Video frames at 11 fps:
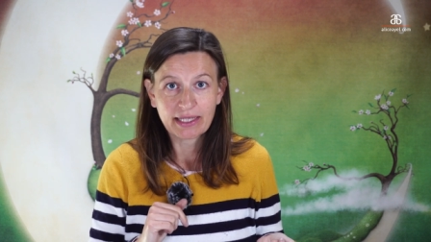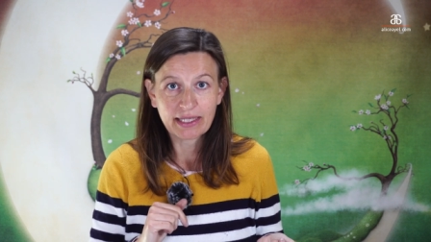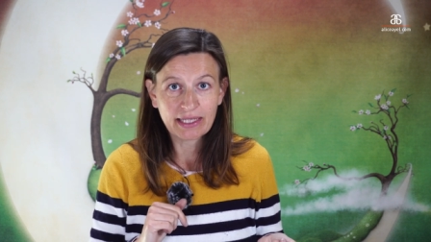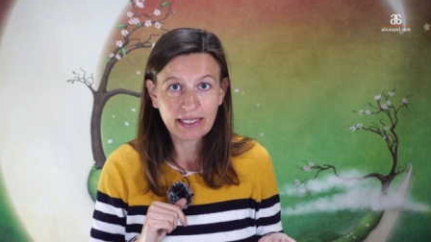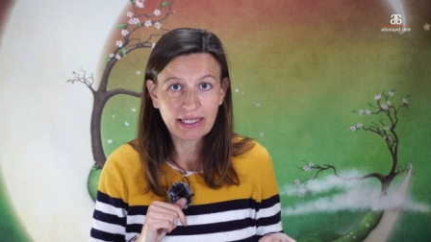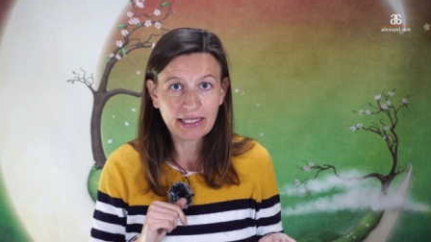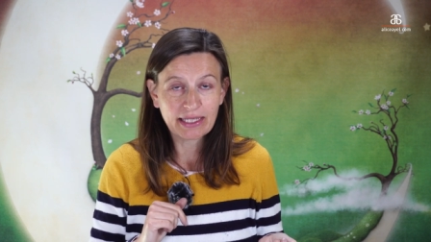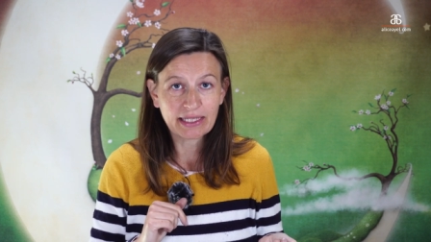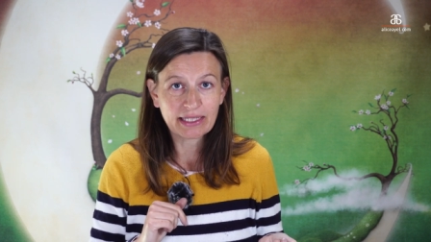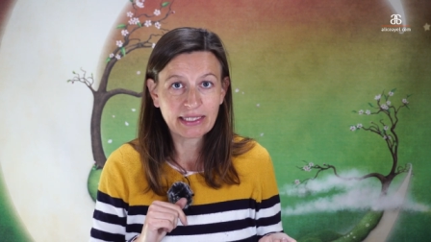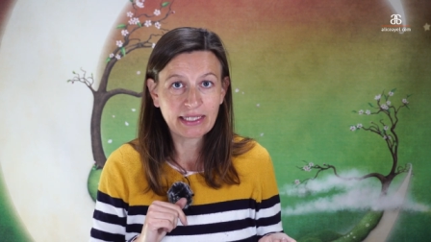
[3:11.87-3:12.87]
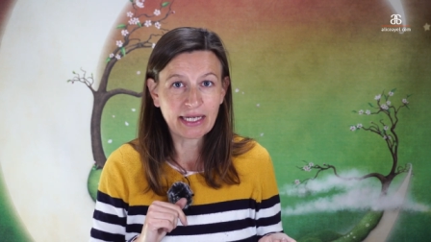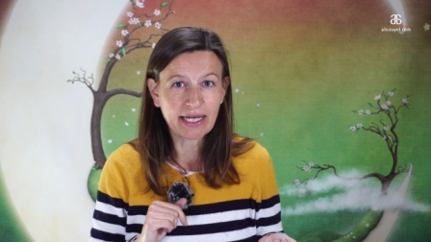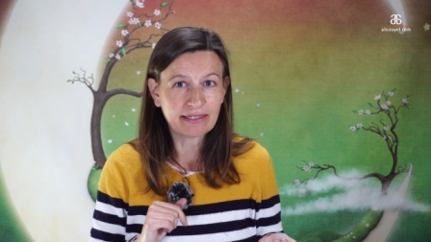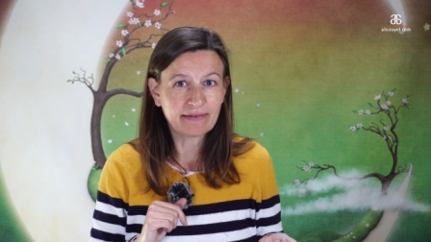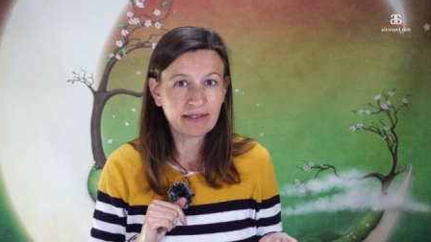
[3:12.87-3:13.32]
et il
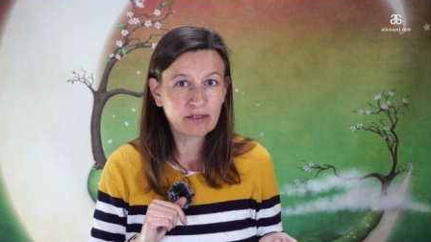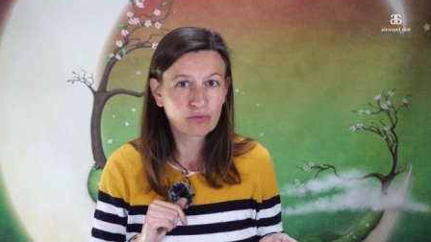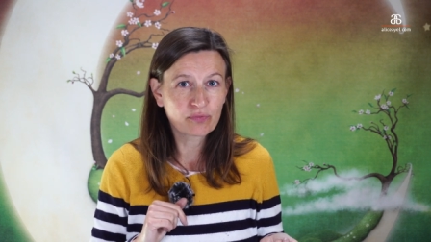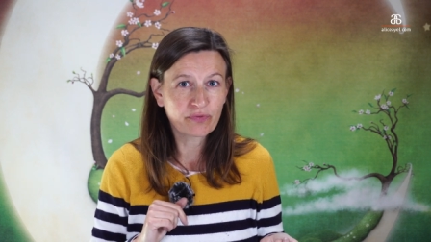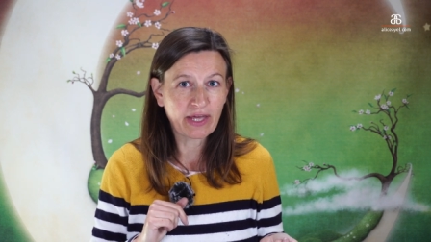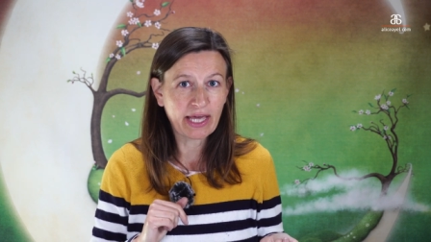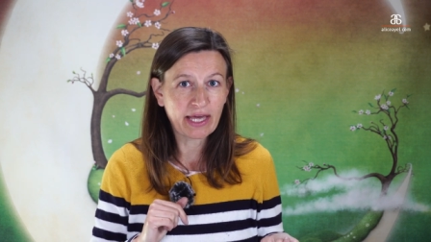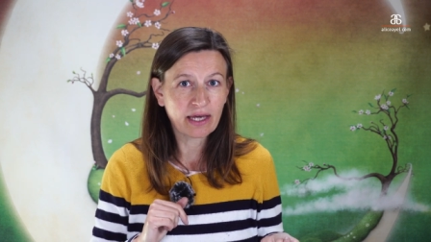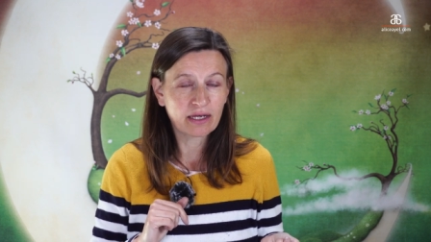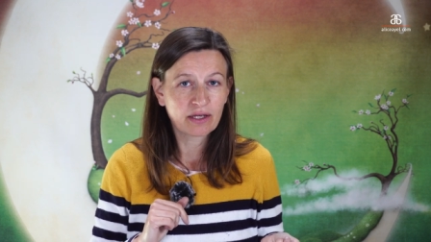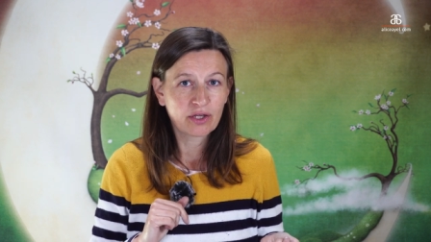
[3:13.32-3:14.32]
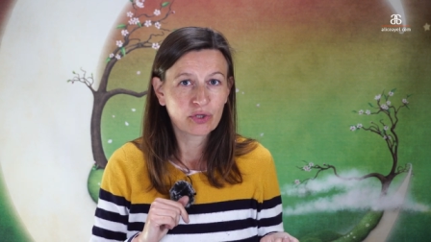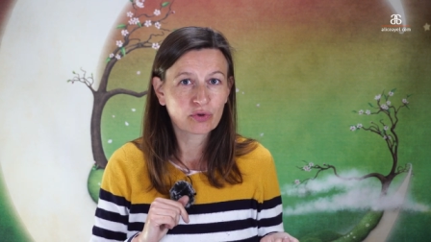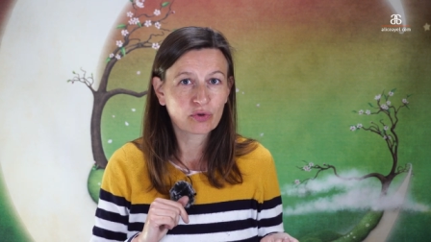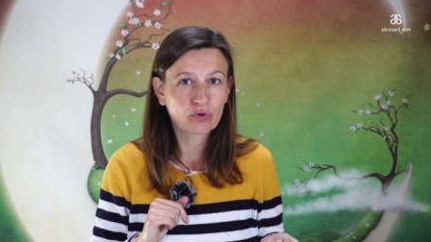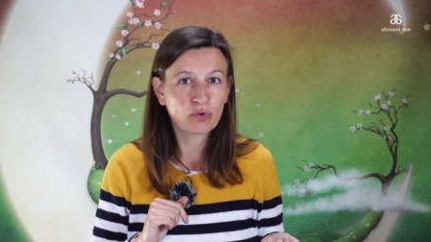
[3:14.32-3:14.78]
a découvert
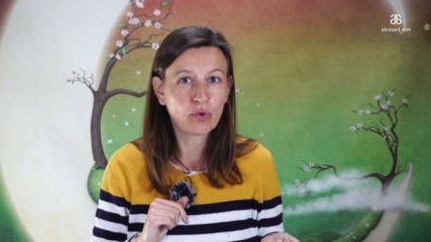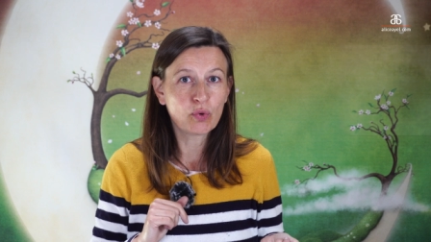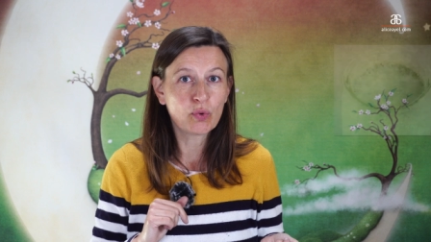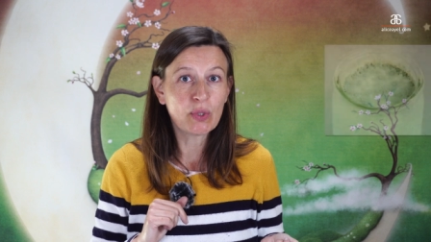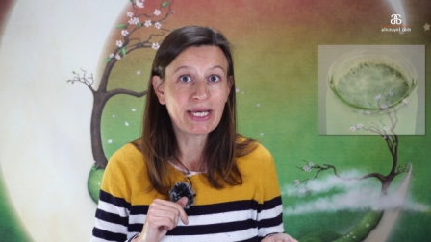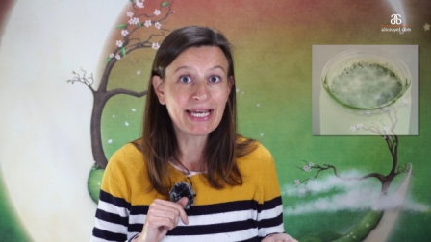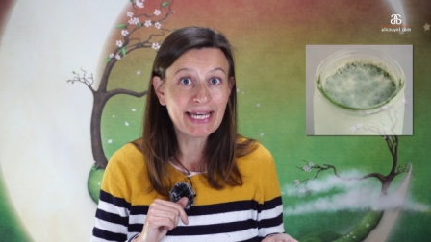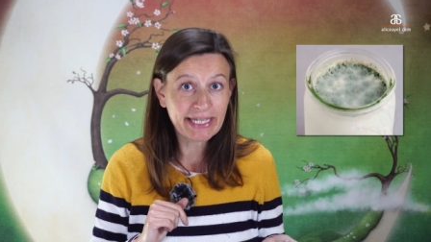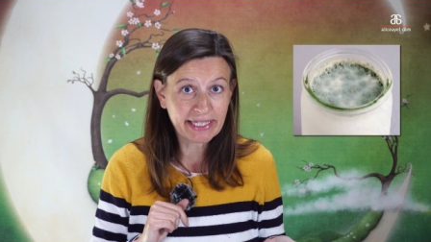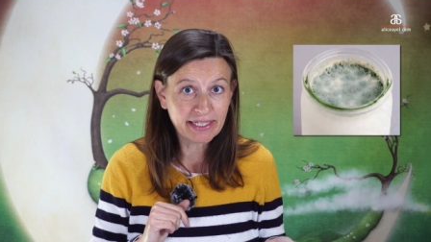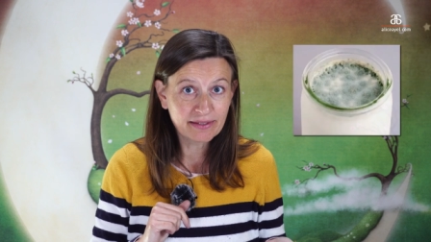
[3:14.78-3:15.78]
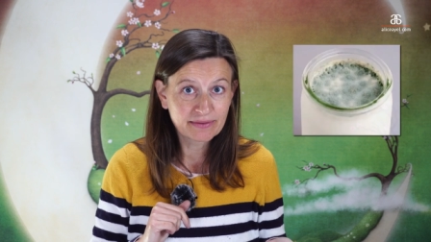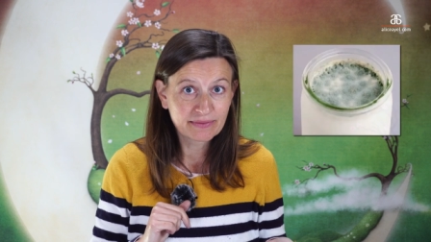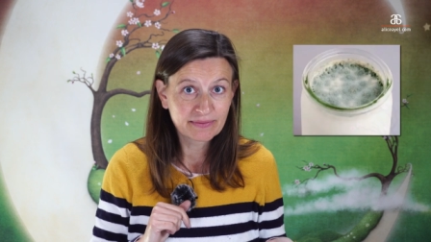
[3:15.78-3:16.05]
que le lait